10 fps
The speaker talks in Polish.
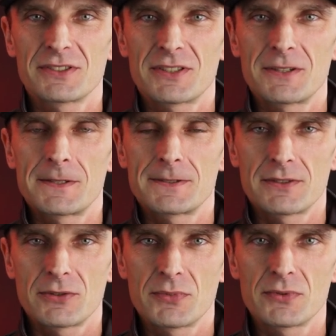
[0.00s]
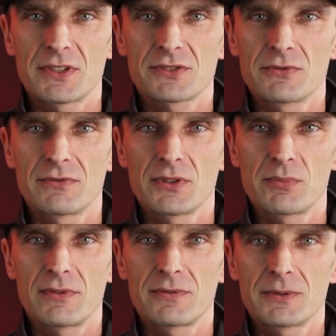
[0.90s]
że, że to był też główny
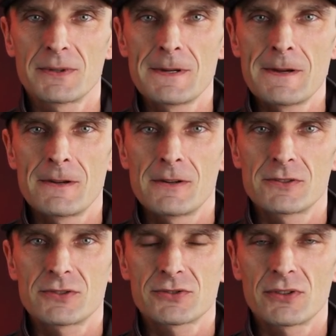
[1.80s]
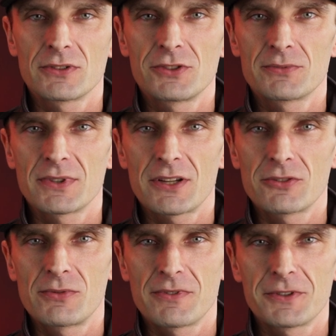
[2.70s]
powód, że osiągnęliśmy tak
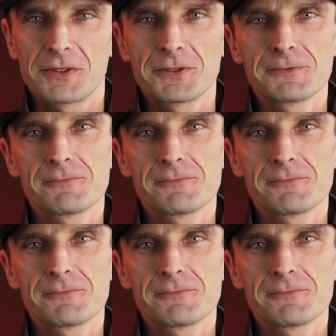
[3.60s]
dobry wynik.